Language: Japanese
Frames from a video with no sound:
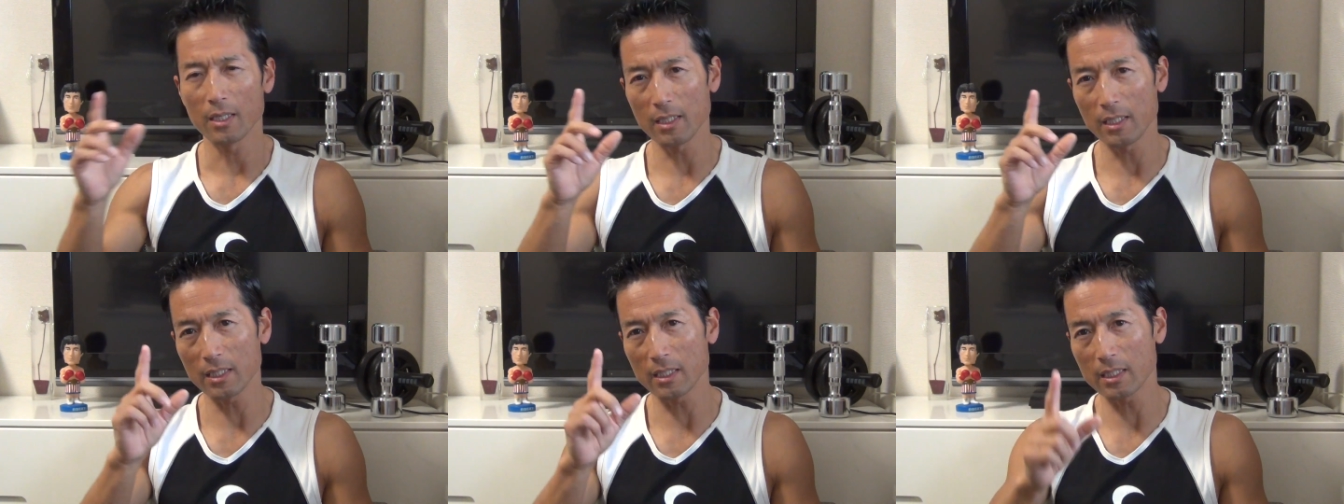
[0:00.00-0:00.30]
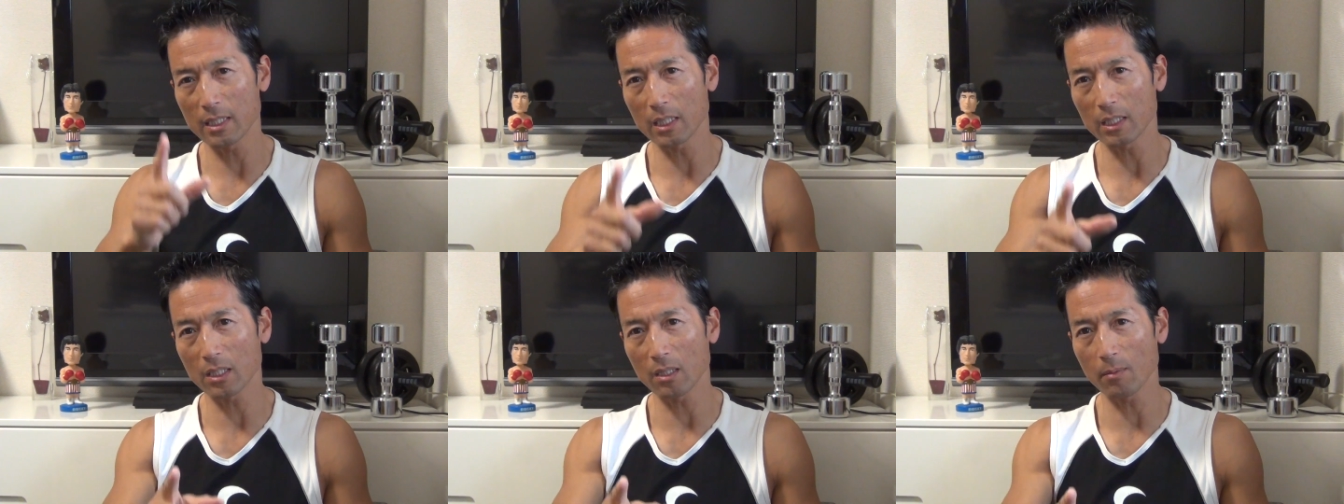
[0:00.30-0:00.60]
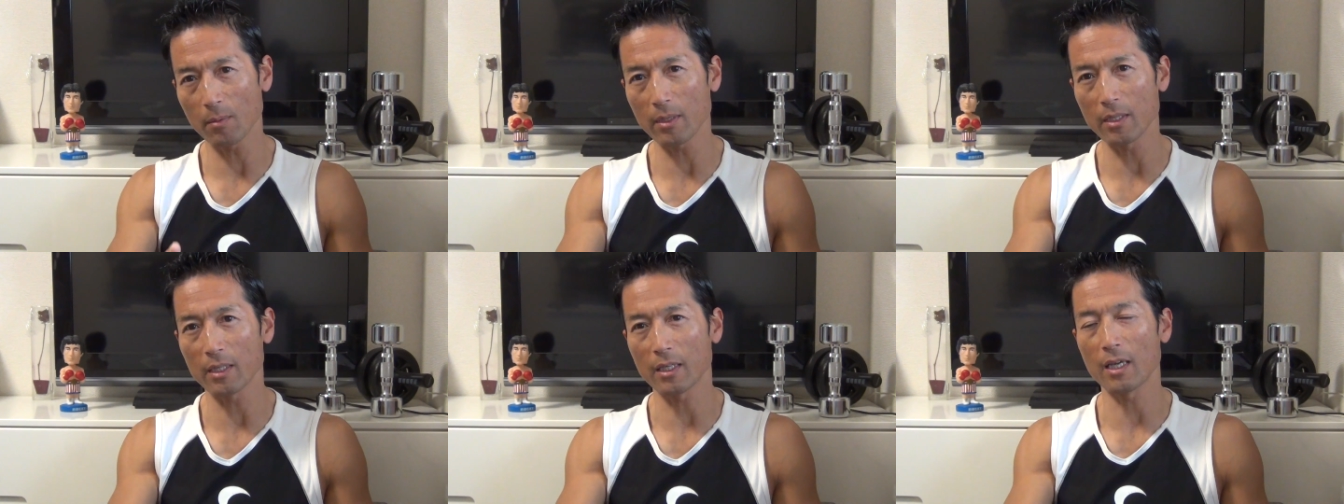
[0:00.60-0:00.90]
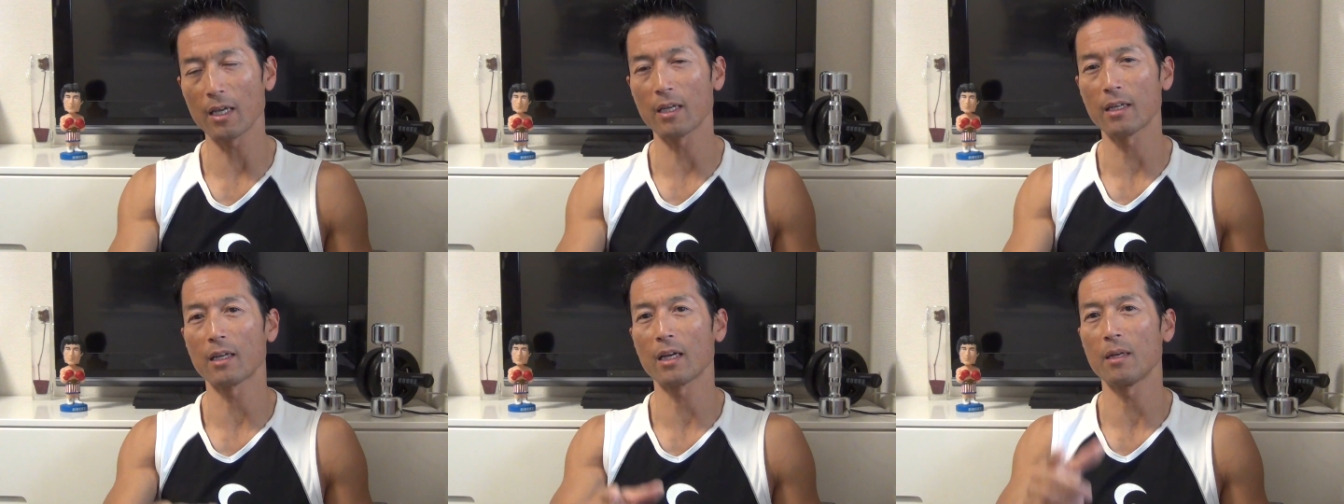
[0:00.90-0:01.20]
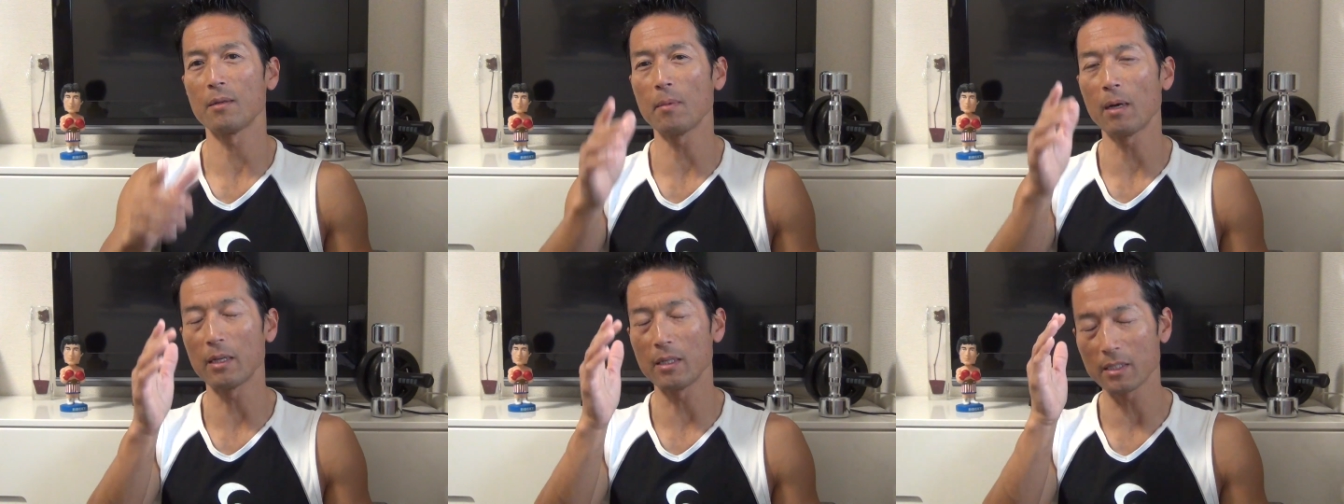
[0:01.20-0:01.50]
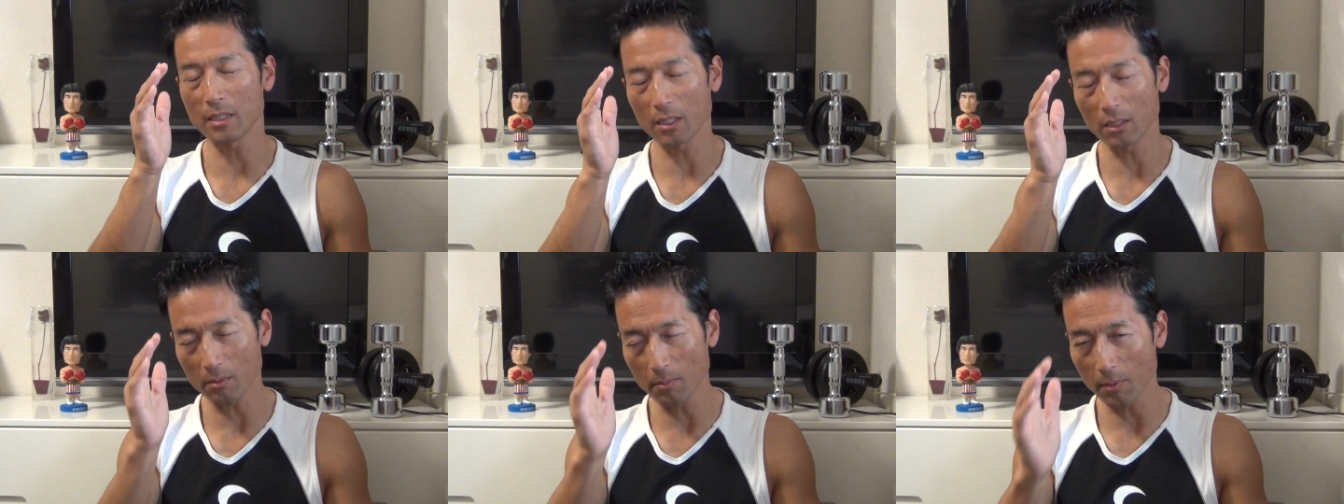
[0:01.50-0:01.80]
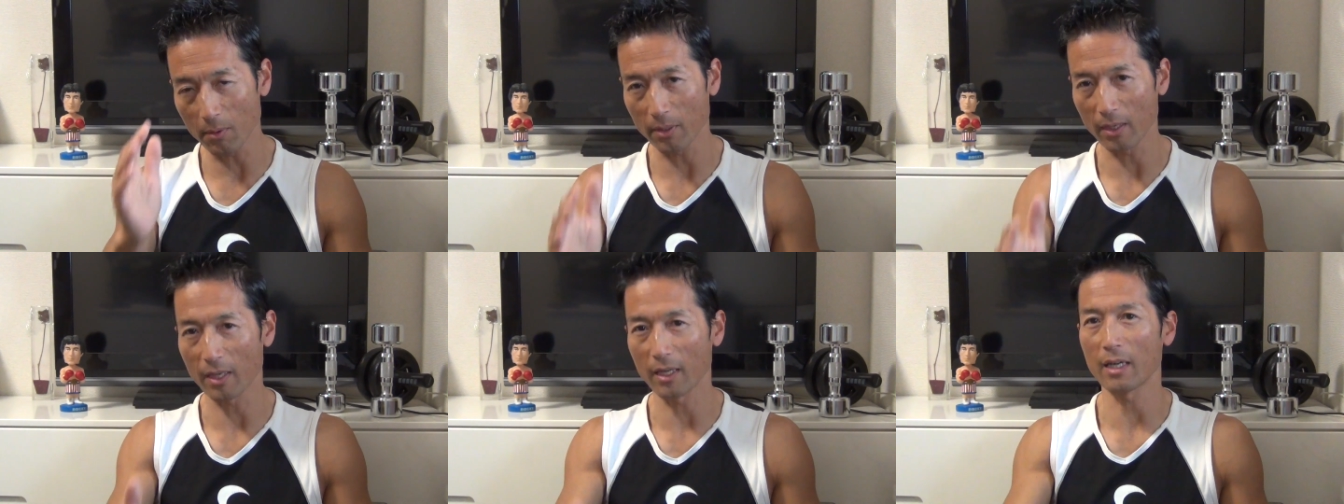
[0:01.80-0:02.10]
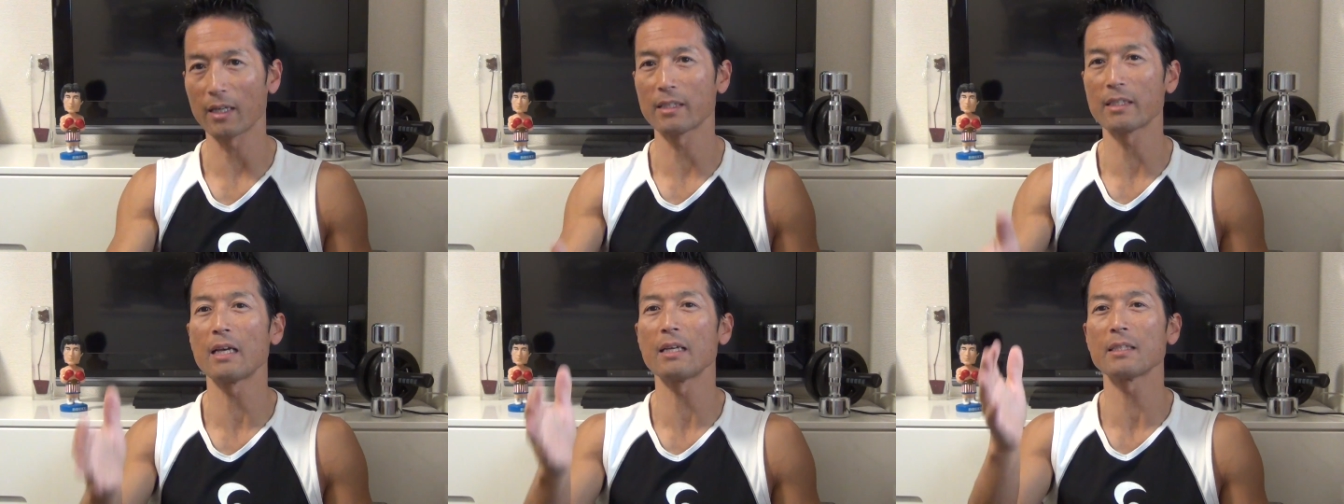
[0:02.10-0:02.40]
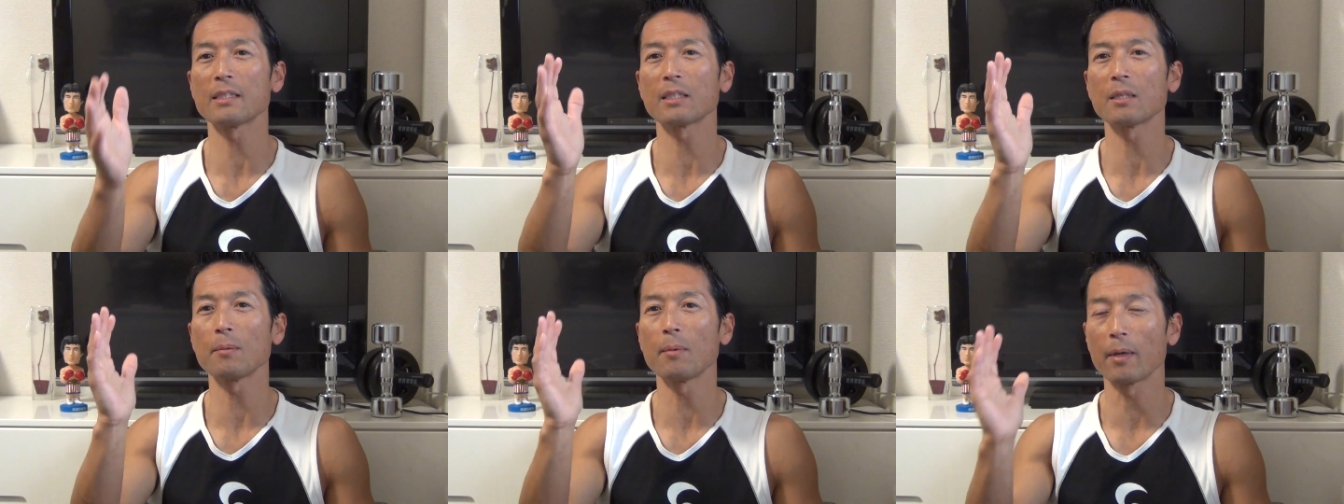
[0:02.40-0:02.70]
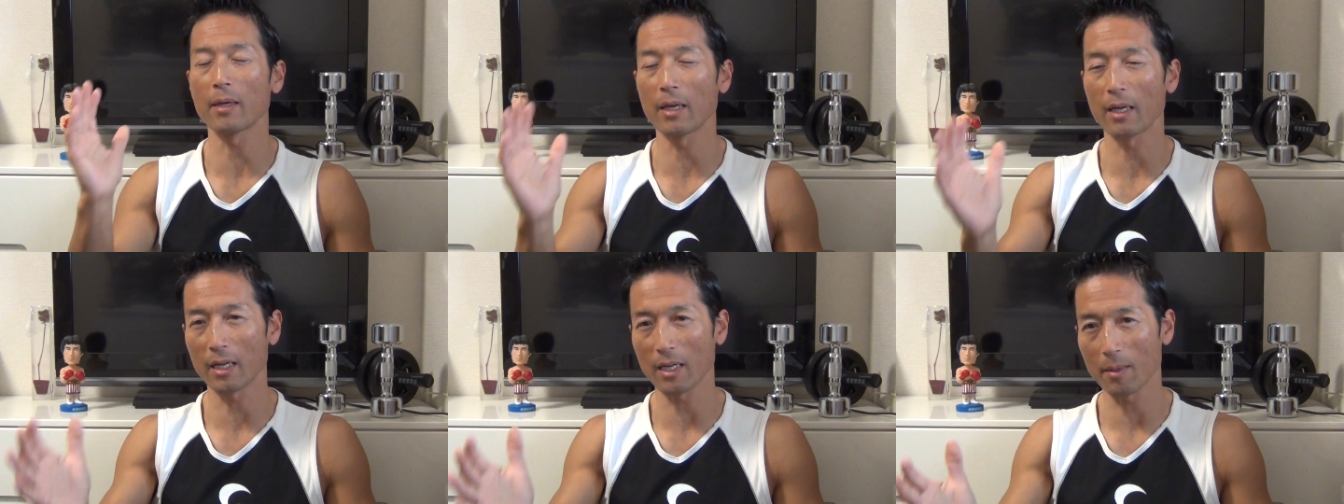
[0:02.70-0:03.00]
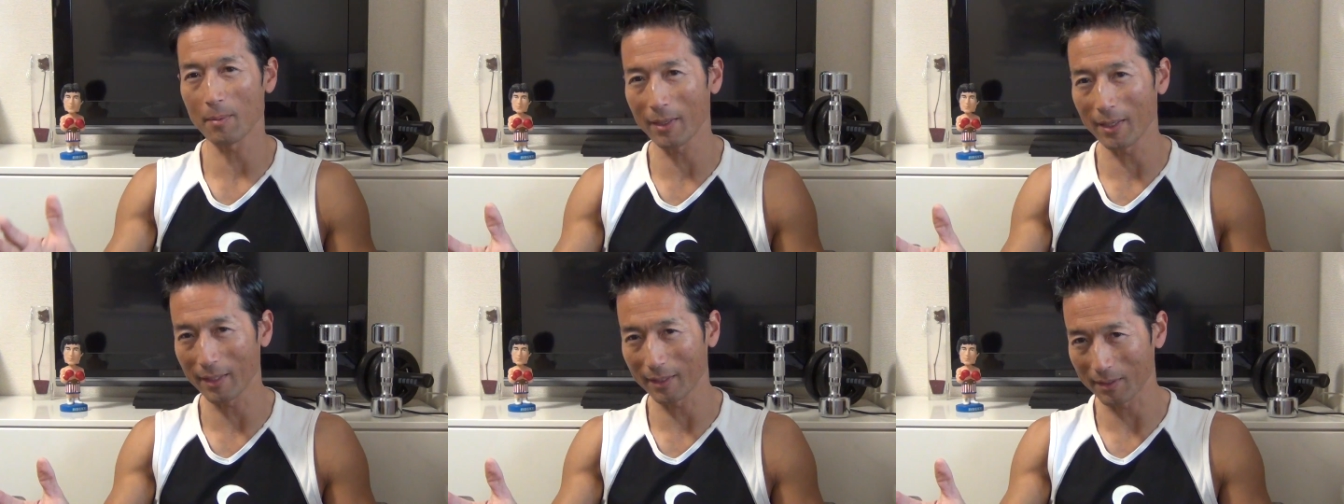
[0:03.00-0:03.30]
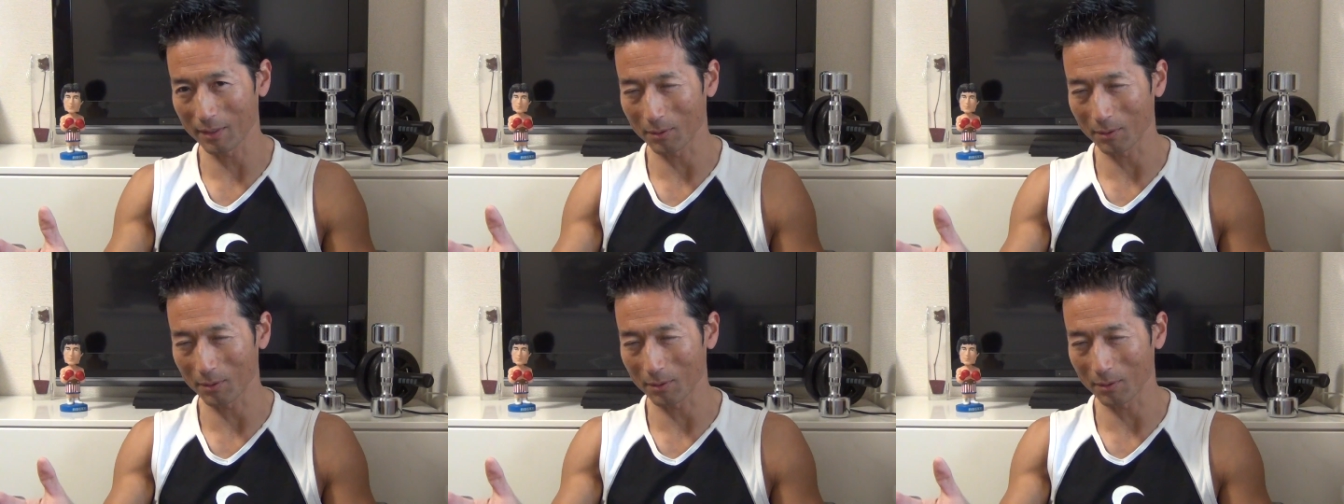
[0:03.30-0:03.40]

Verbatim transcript: 1セット目に限界、まあ2セット目の限界、3セット目の限界までやっ